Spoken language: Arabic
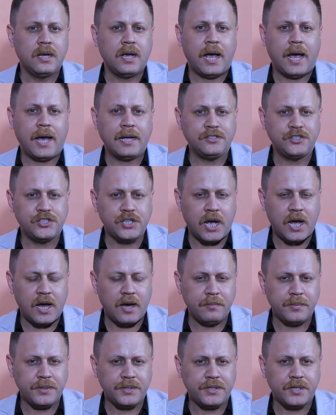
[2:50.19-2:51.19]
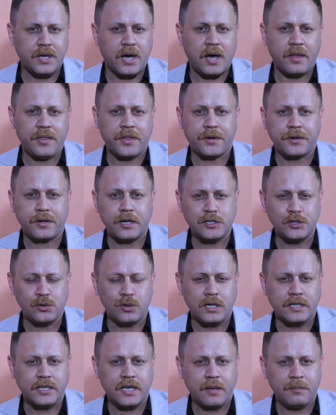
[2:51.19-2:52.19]
حج حامد هذا الرجل
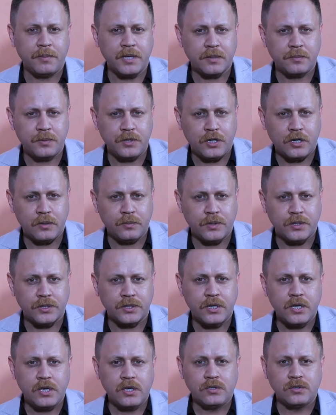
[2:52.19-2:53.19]
الكبير بالعمر